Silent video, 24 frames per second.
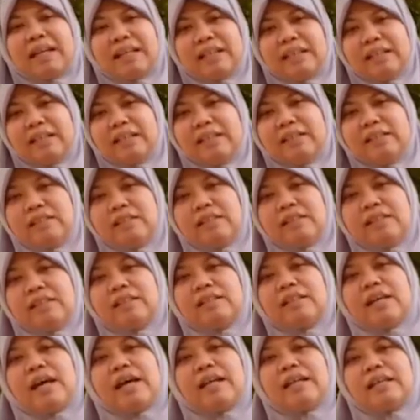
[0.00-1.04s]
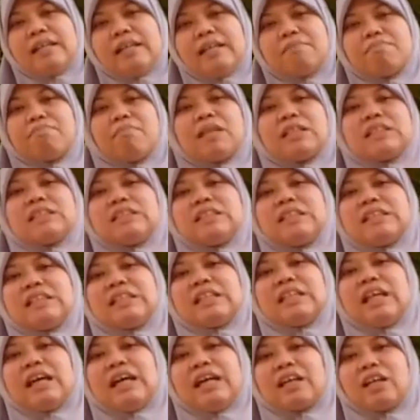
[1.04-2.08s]
hari dari
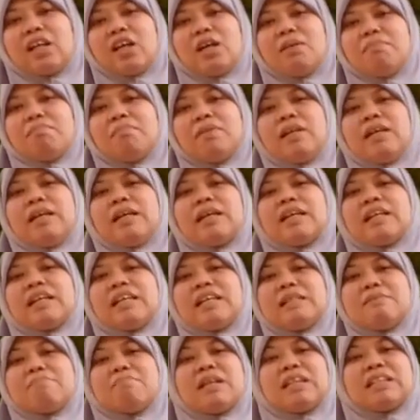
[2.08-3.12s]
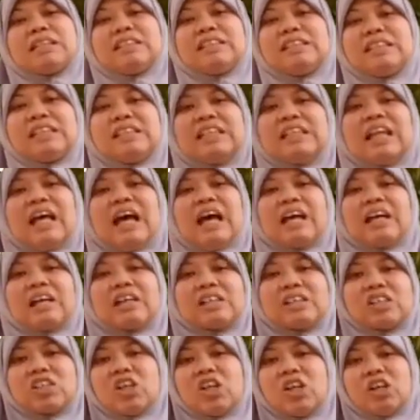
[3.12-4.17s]
Masjidil Haram ke Masjidil
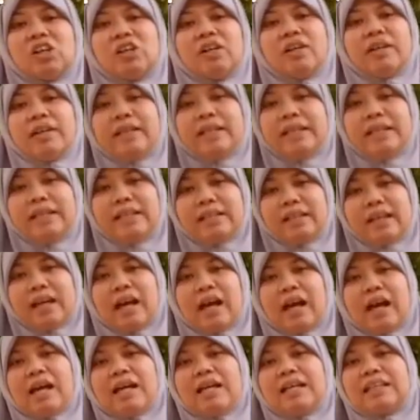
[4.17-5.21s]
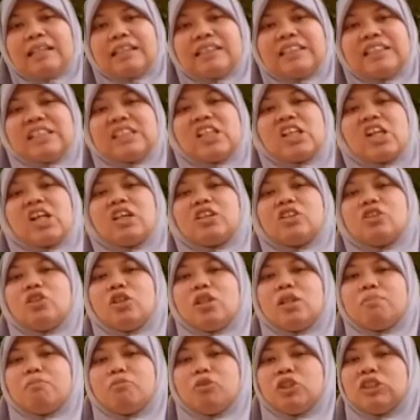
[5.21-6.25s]
Aqsa hingga
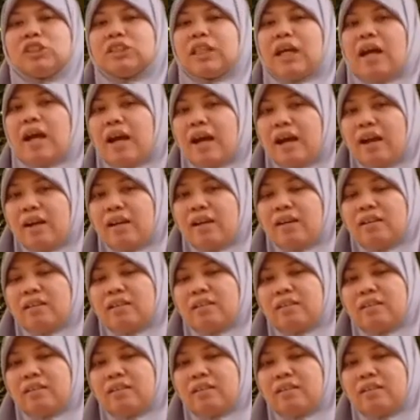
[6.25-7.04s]
Sidratul Muntaha.